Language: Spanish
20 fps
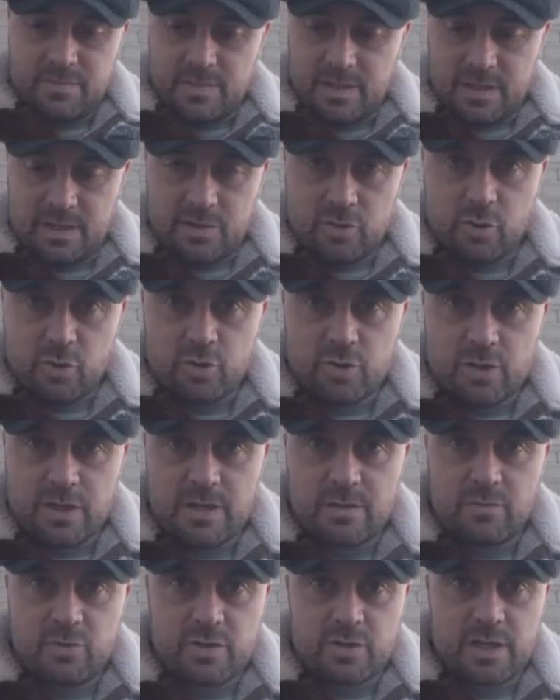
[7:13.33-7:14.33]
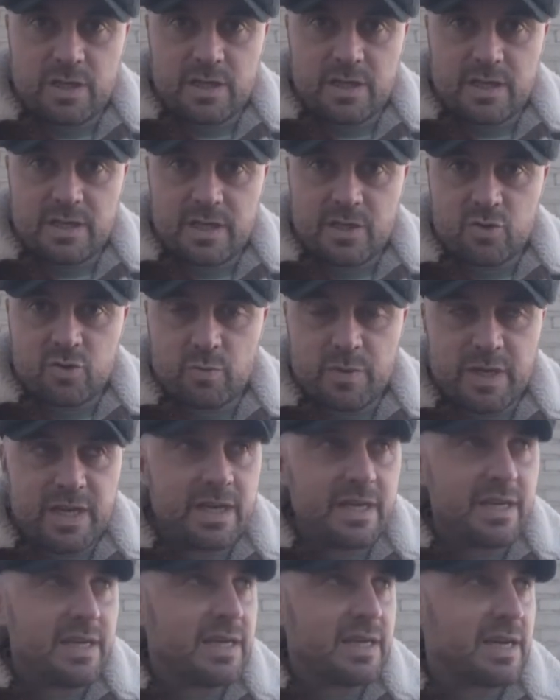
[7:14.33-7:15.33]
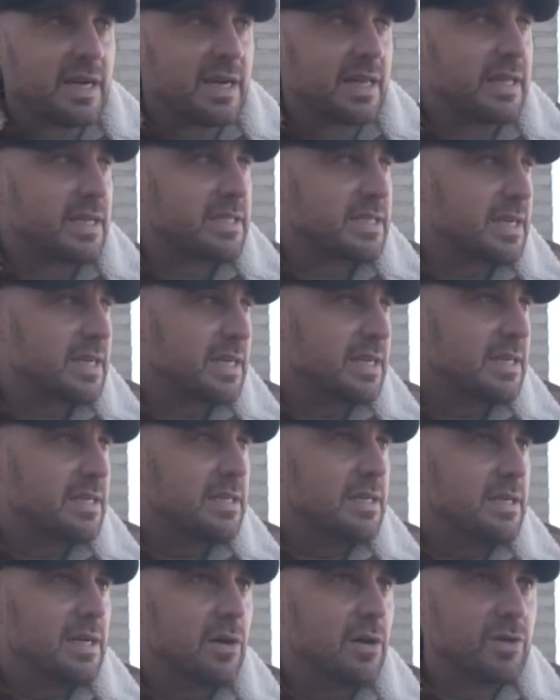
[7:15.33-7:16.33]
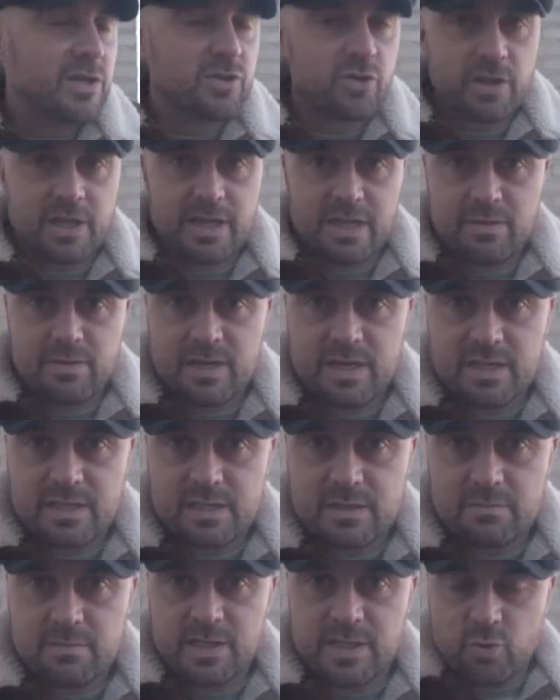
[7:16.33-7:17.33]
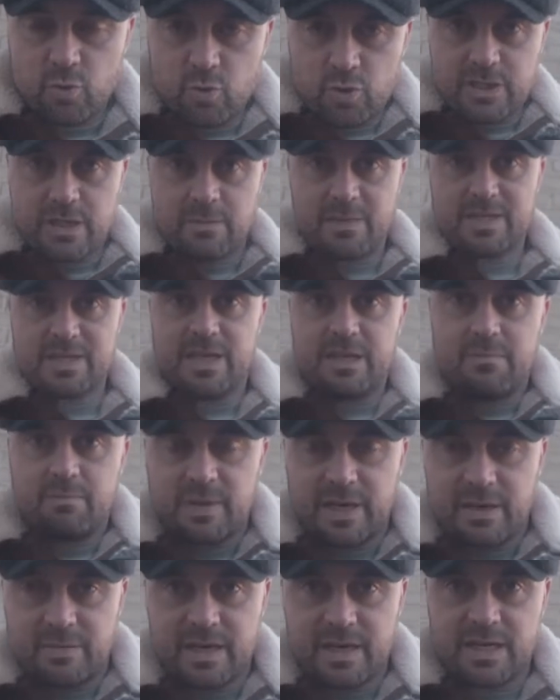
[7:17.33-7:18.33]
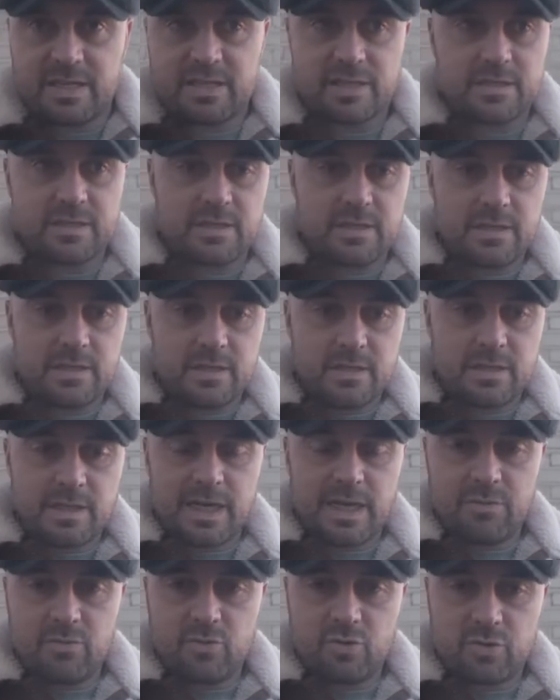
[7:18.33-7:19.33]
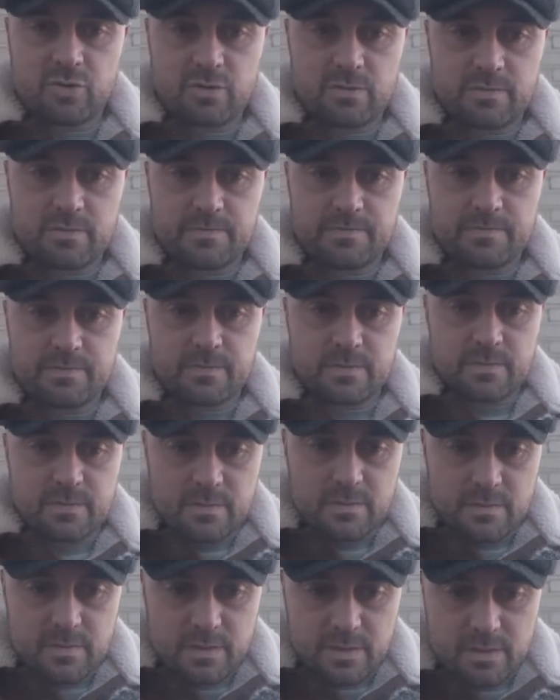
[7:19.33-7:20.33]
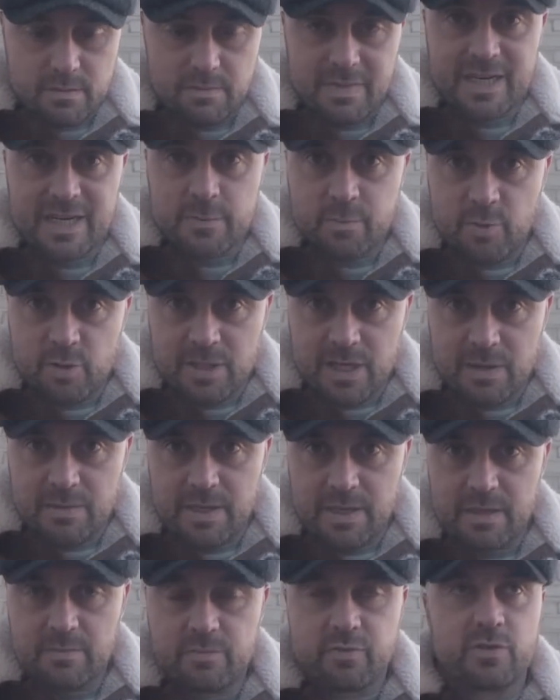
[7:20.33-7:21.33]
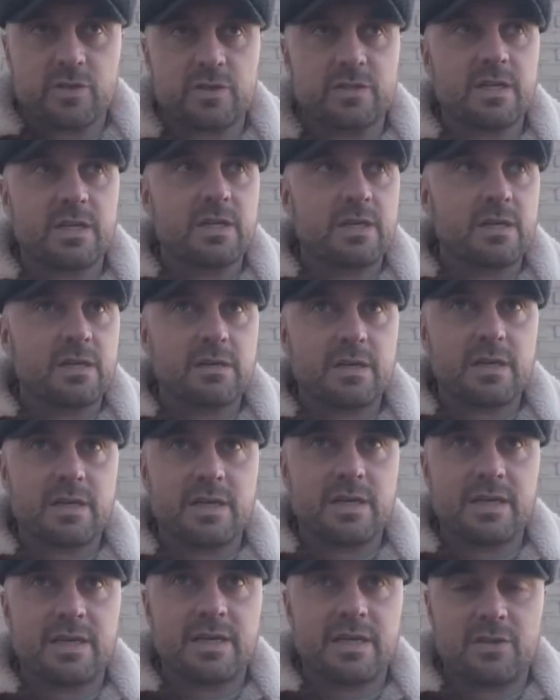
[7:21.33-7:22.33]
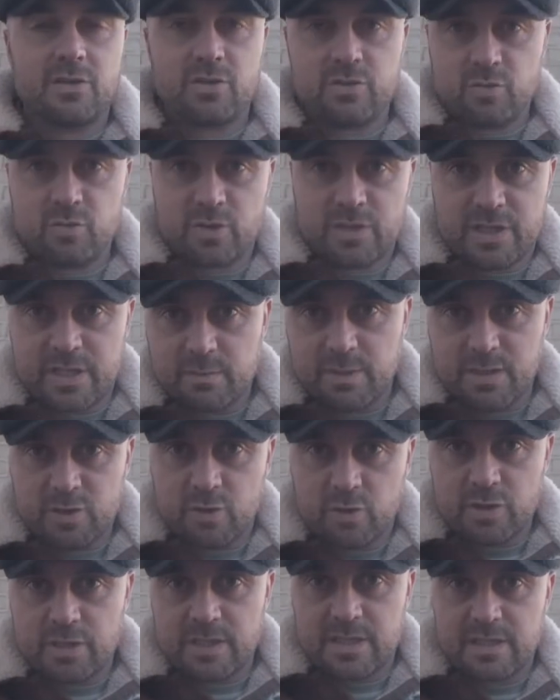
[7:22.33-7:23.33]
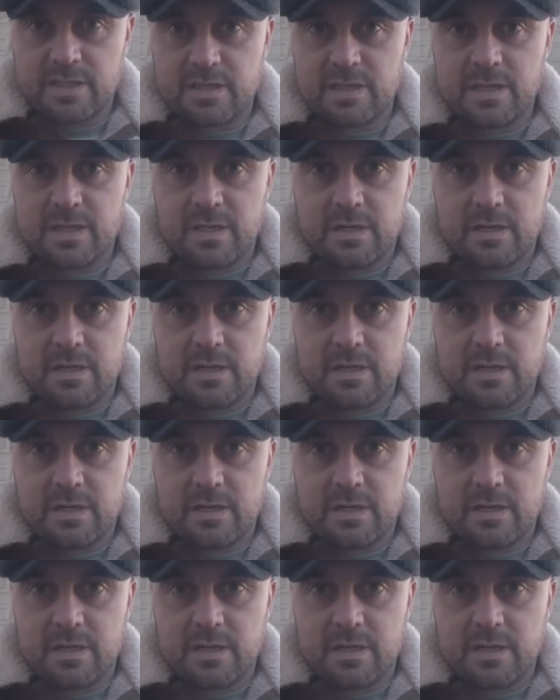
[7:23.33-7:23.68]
que todos debemos de, asumir y que gracias a, una sociedad más, más justa, más limpia, más, digamos, más responsable, pues eh, nuestras mascotas